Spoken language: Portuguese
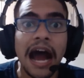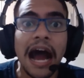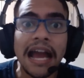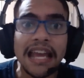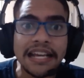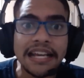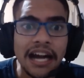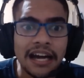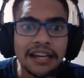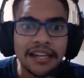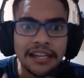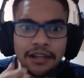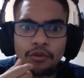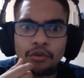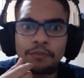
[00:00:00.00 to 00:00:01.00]
Aí
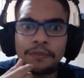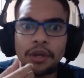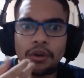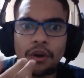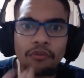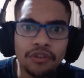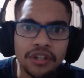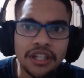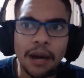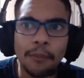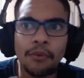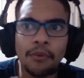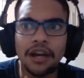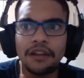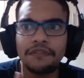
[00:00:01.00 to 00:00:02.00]
Carilli, com o microfone na
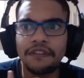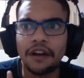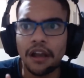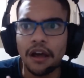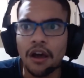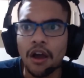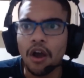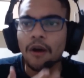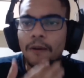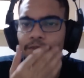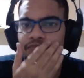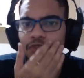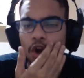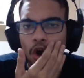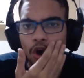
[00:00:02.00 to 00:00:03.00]
boca, ele fala:
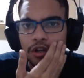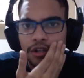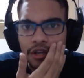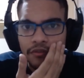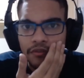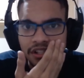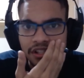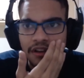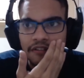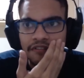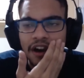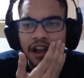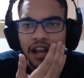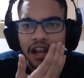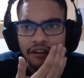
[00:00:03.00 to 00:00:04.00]
Olha o que você vai
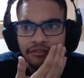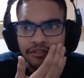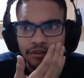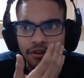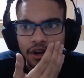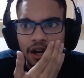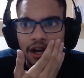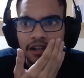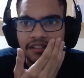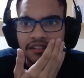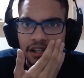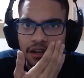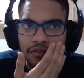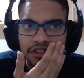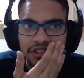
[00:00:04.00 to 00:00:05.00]
falar, viu?
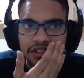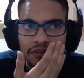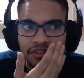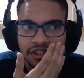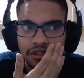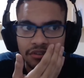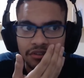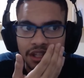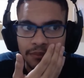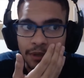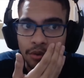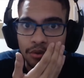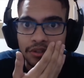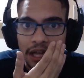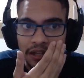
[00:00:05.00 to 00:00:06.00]
Senão eu vou tirar você do time.
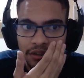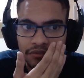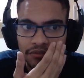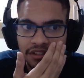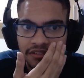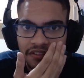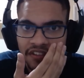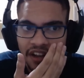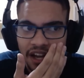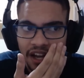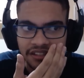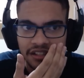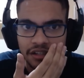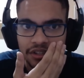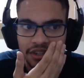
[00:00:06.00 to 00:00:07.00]
Cuidado o que você vai falar,
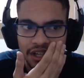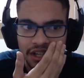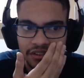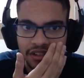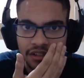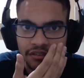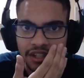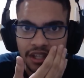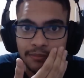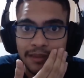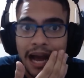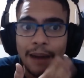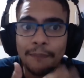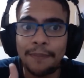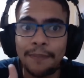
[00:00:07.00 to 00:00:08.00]
senão eu vou tirar você do time.
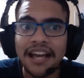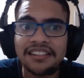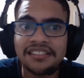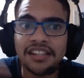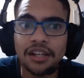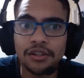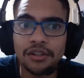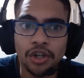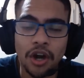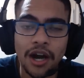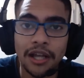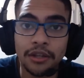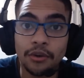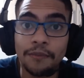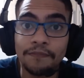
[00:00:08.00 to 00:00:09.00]
Ameaçando o
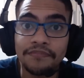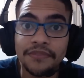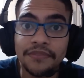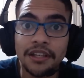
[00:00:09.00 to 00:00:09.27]
jogador.